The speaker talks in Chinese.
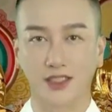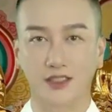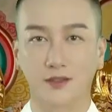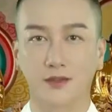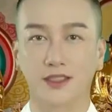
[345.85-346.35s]

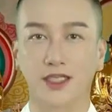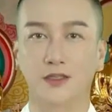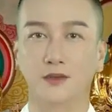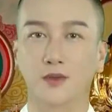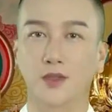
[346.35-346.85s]
你给我想
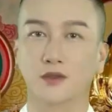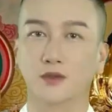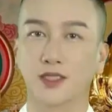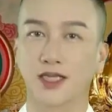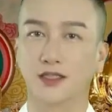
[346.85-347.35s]
两朵花
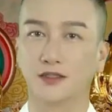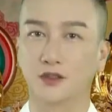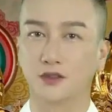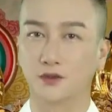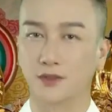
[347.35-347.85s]
出来呀，
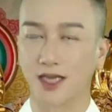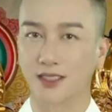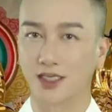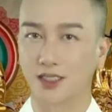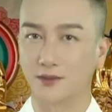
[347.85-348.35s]
造得出
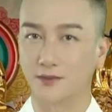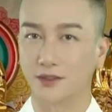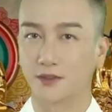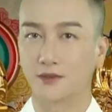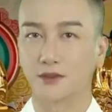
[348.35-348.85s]
来我
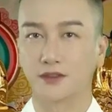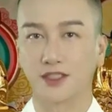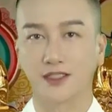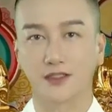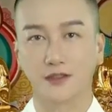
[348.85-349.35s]
就
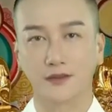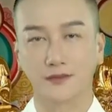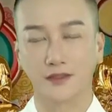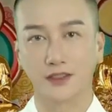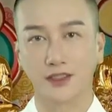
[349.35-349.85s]
跟你学
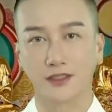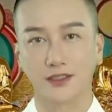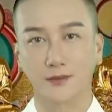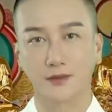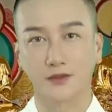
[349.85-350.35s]
佛，你
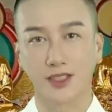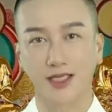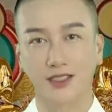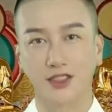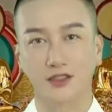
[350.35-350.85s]
造不出
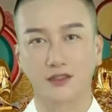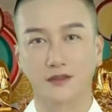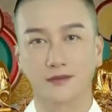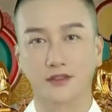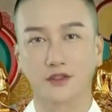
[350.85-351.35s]
来，那你
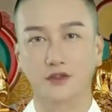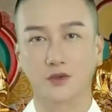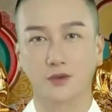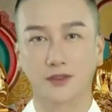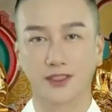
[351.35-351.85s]
佛教就是
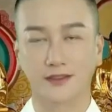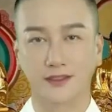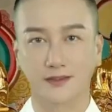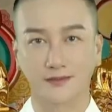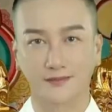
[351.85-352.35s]
唬人的。